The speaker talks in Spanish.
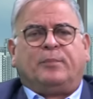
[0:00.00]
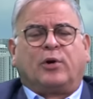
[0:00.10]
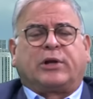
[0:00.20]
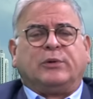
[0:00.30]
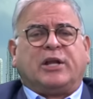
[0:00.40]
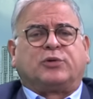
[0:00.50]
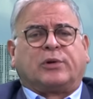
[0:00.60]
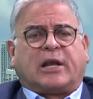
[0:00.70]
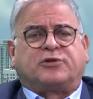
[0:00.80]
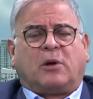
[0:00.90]
porque una
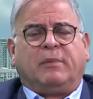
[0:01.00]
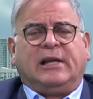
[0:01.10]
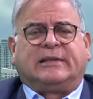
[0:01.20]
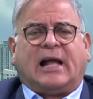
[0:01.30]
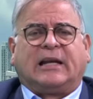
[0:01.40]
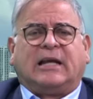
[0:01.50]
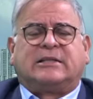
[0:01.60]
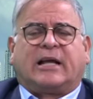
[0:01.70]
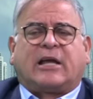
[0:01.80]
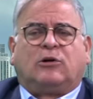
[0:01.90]
insurrección militar
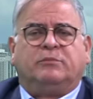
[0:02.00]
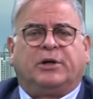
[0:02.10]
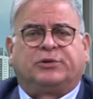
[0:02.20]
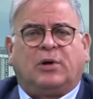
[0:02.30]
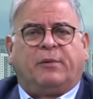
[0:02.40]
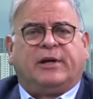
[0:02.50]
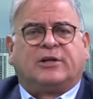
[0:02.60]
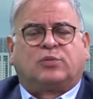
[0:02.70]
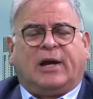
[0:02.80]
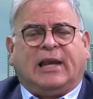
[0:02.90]
es la que convirtió a
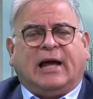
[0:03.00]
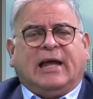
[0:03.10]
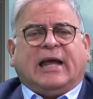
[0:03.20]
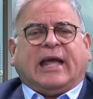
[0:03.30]
Venezuela